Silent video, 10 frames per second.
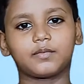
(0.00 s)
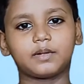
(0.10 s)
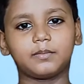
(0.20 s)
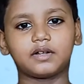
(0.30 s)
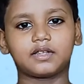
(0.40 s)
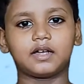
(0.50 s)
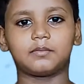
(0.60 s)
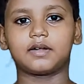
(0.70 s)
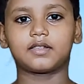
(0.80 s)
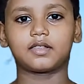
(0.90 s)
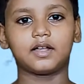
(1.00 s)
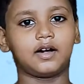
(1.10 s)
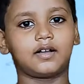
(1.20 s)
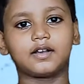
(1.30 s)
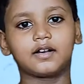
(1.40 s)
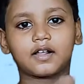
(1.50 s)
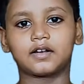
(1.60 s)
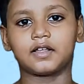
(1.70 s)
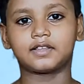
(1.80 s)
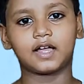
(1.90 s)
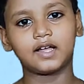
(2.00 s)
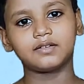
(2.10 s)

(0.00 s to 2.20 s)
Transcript: ऑफ लिबर्टी हमेशा से हरे रंग का नहीं था